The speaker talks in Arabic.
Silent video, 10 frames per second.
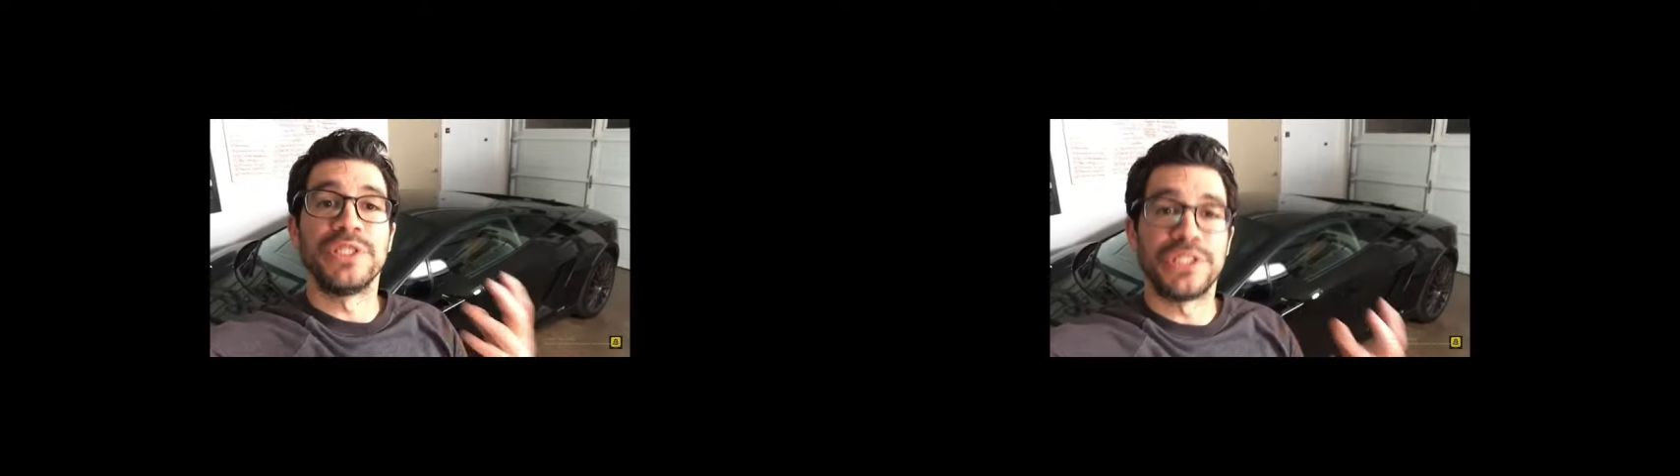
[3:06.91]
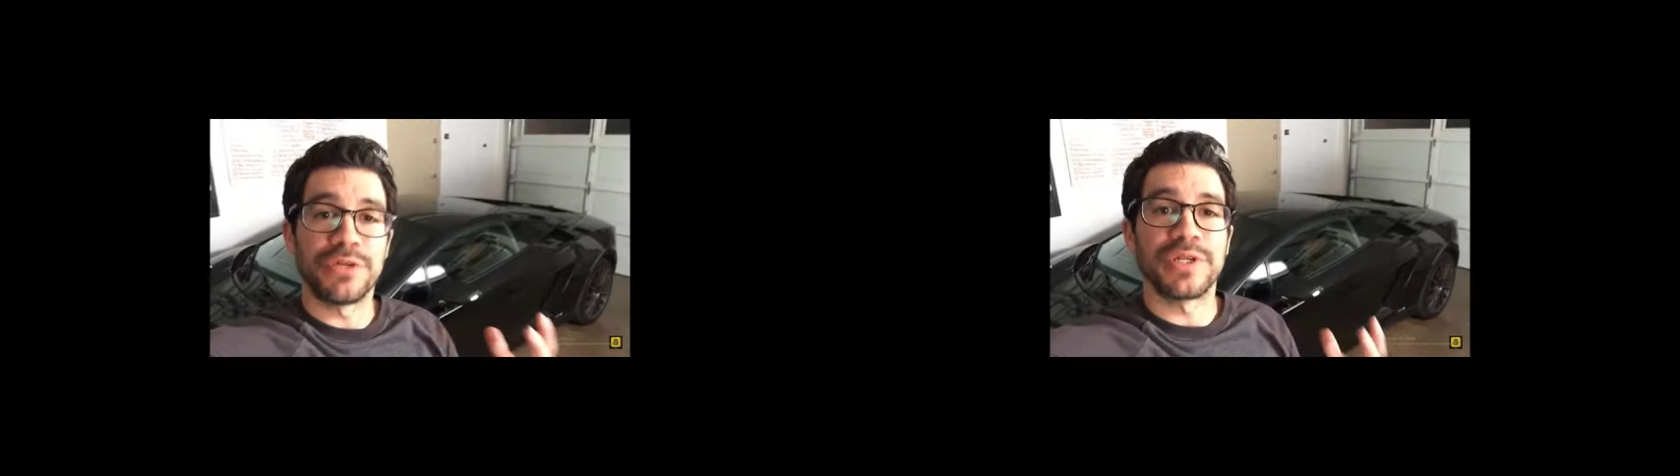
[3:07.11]

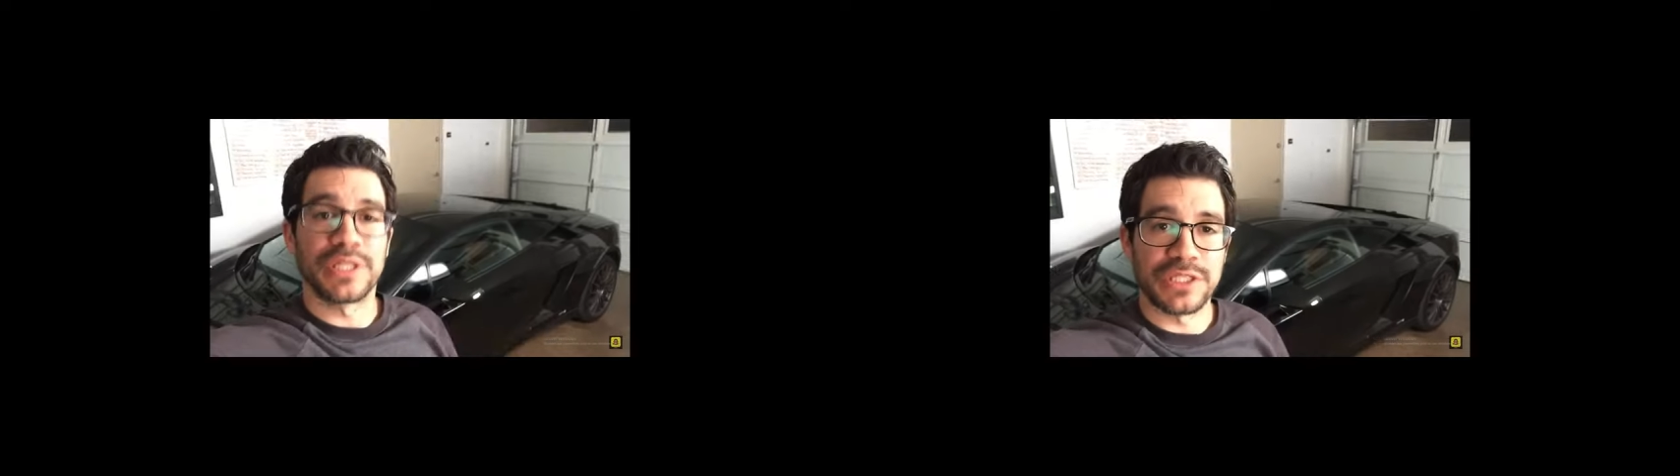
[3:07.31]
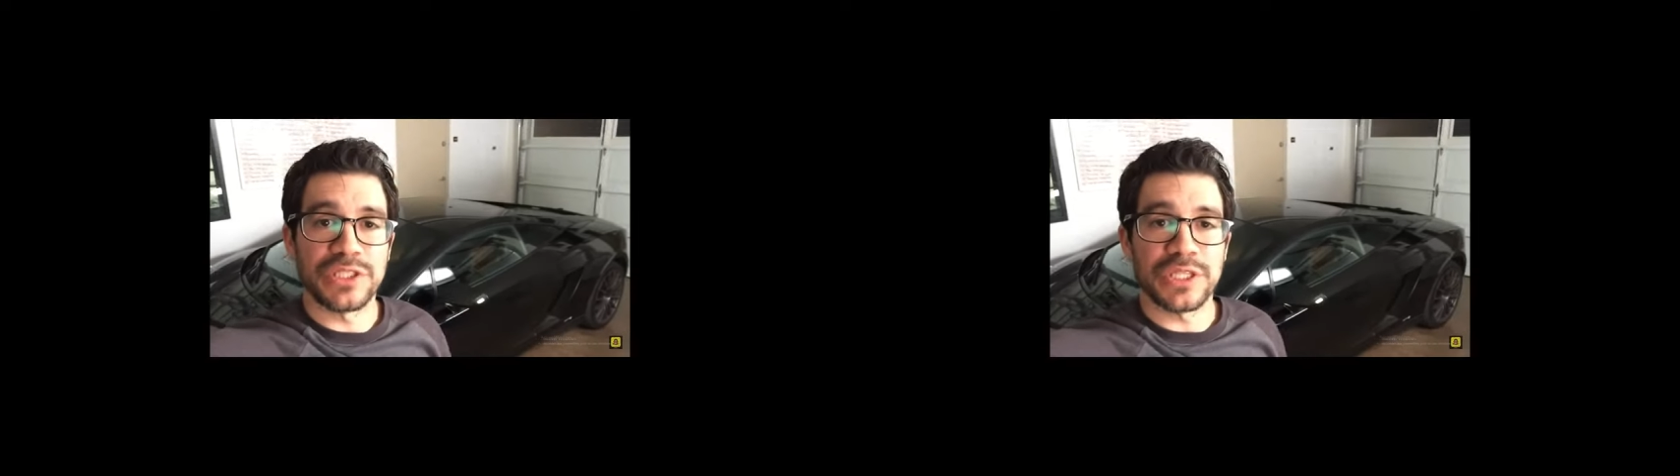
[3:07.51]

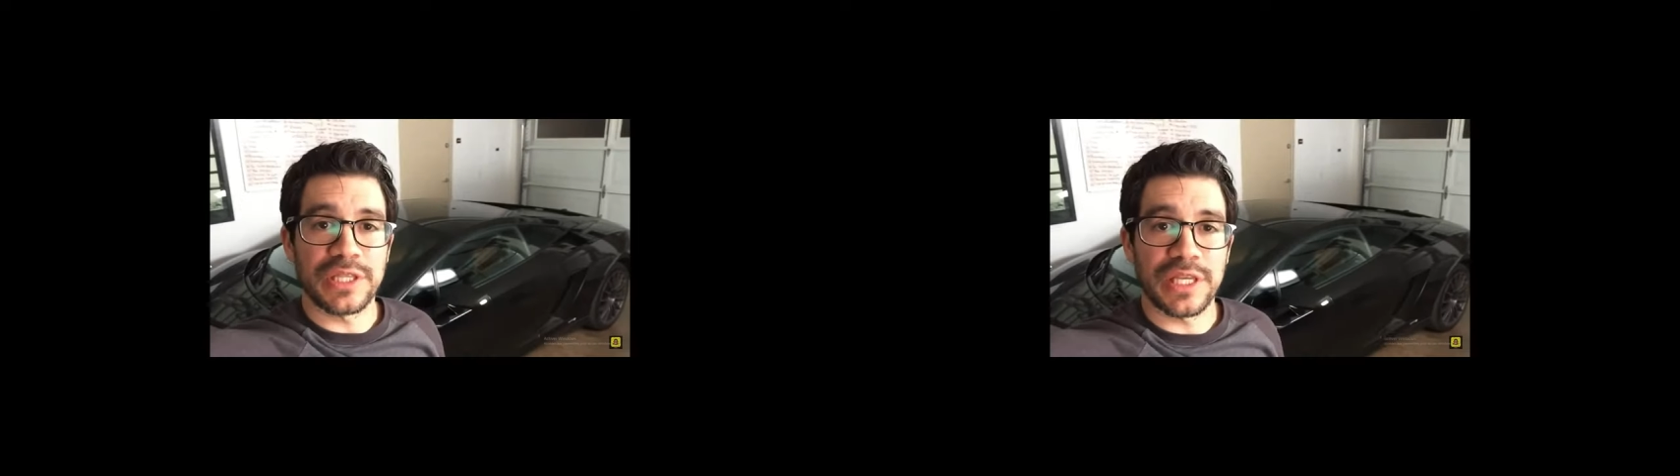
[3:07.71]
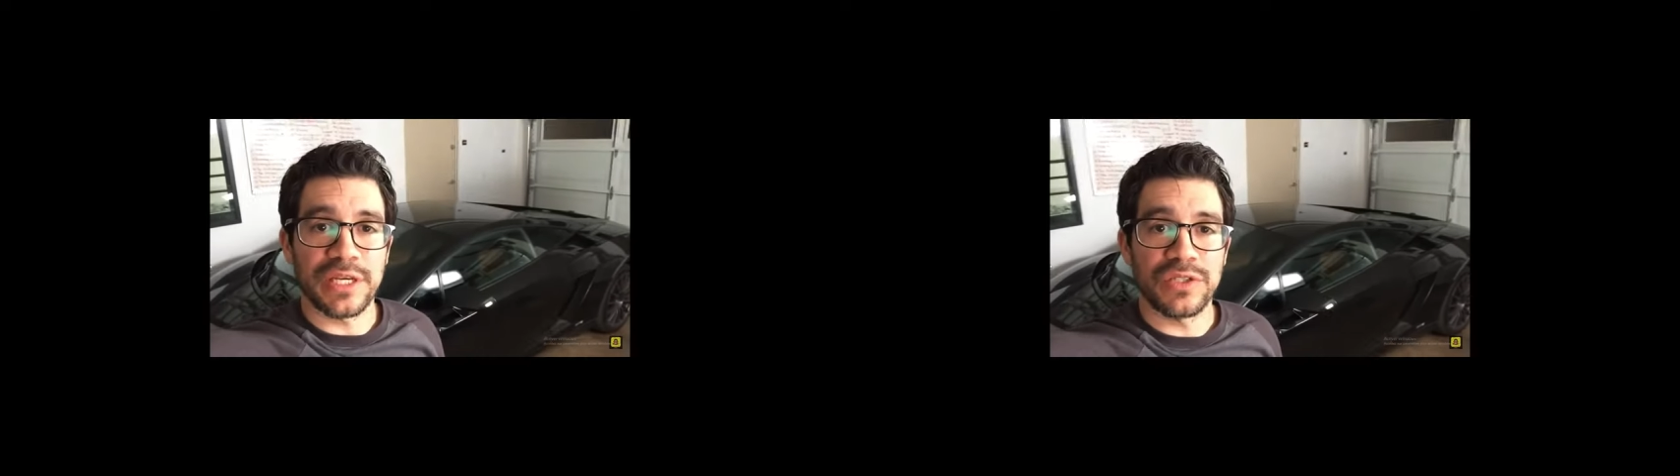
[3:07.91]
materialistic
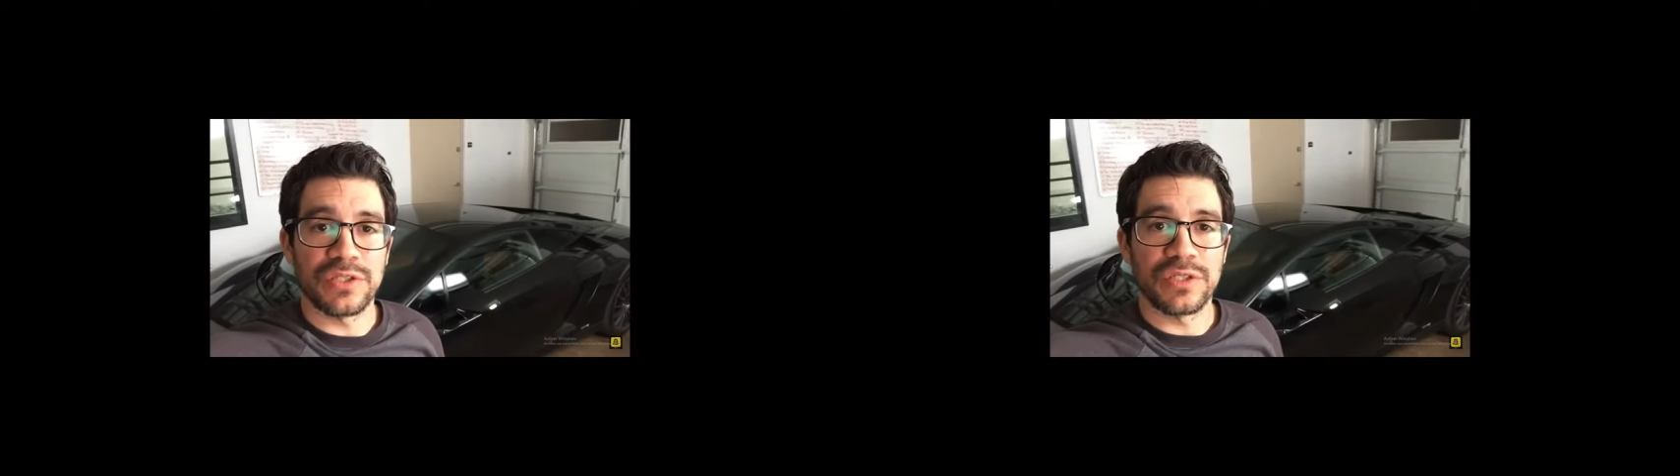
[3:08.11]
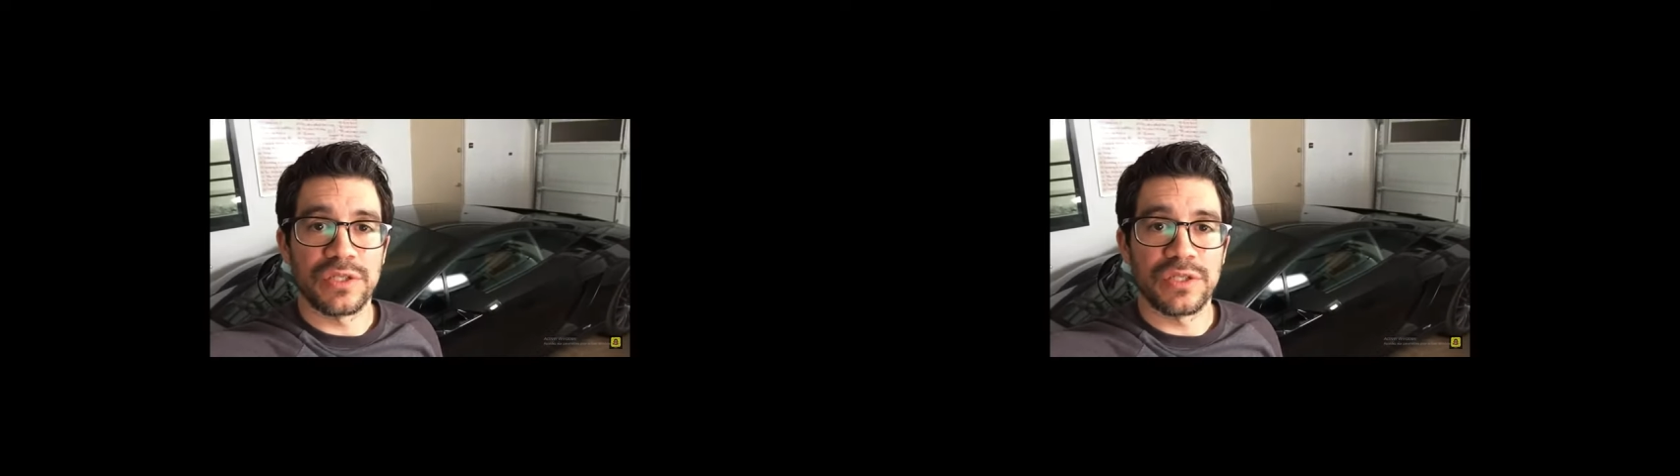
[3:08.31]
things?